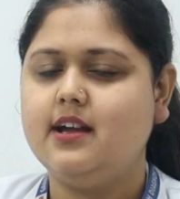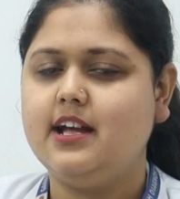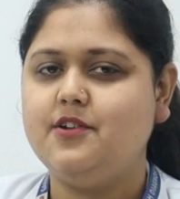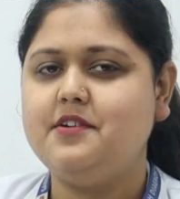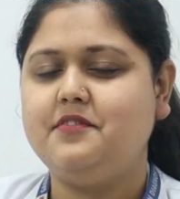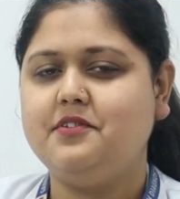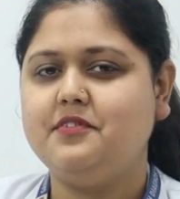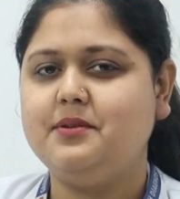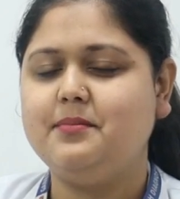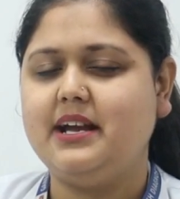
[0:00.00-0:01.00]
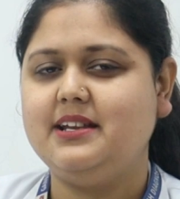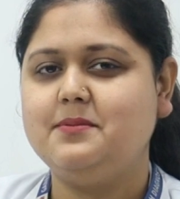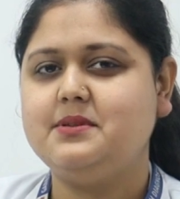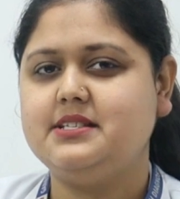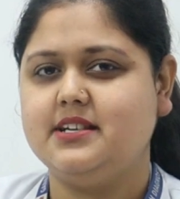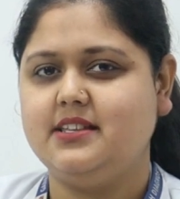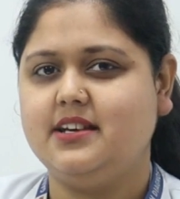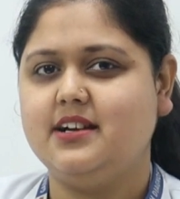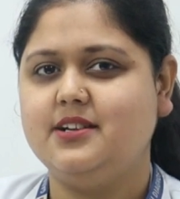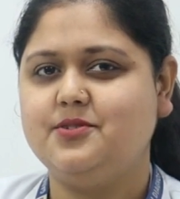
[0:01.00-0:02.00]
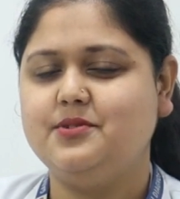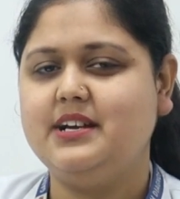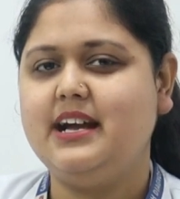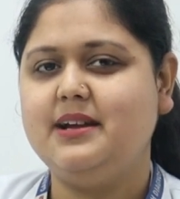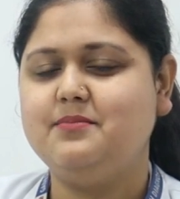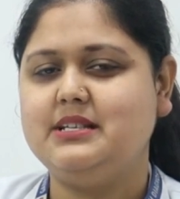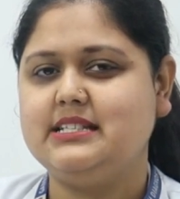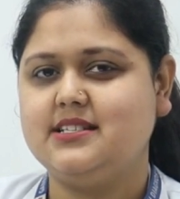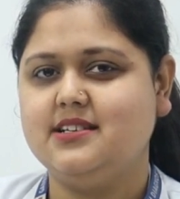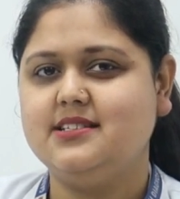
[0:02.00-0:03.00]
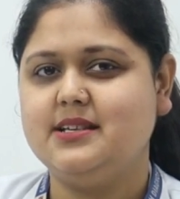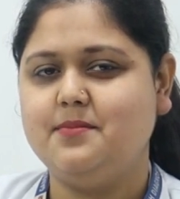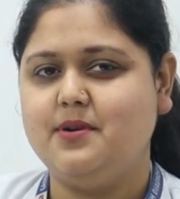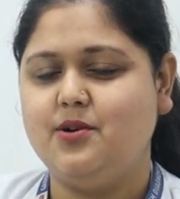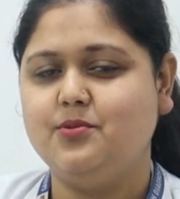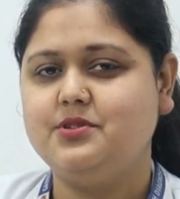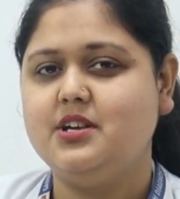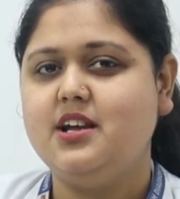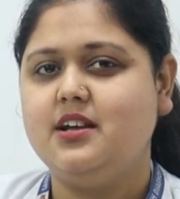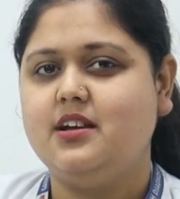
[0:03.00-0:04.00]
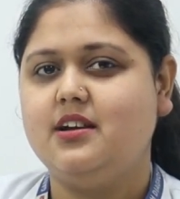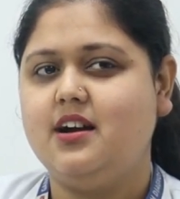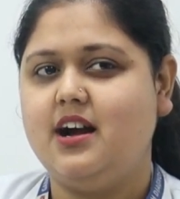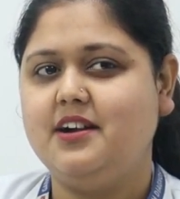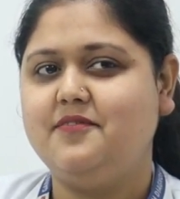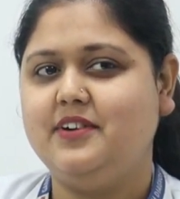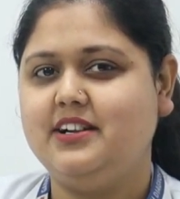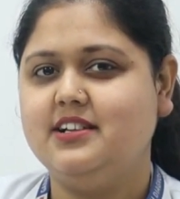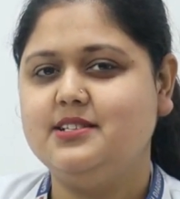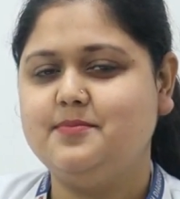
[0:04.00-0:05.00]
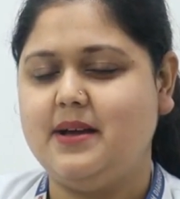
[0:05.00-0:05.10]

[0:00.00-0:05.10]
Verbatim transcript: हेलो एवरीवन माय नेम इज़ Ritika. टुडे आई एम डिस्कस अबाउट हार्ट फिटनेस